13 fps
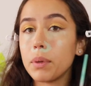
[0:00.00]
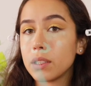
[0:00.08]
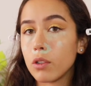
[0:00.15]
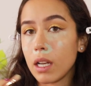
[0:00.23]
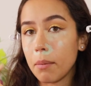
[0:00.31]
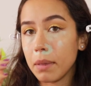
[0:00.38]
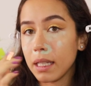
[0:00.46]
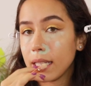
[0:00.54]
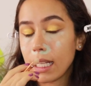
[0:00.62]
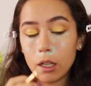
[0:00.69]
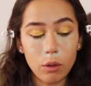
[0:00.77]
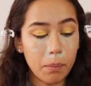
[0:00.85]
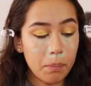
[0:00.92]
pues
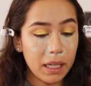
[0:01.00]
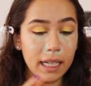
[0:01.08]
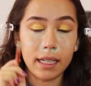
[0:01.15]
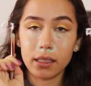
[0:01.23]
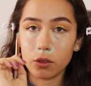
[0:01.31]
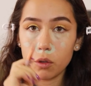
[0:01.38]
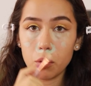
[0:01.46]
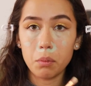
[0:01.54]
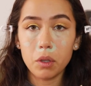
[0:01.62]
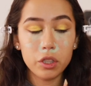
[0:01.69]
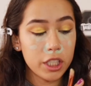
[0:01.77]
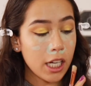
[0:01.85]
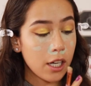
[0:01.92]
solamente lo aplicas con
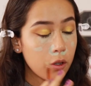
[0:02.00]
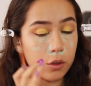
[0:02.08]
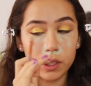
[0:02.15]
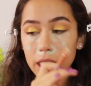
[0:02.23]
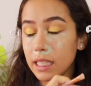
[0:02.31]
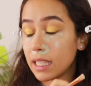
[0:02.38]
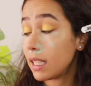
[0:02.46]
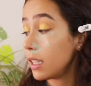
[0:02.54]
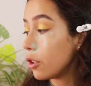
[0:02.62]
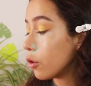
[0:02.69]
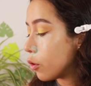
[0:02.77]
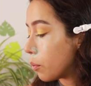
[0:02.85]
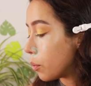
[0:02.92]
brocha o con el
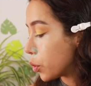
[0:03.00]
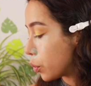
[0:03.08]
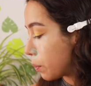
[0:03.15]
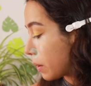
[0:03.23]
dedito como tú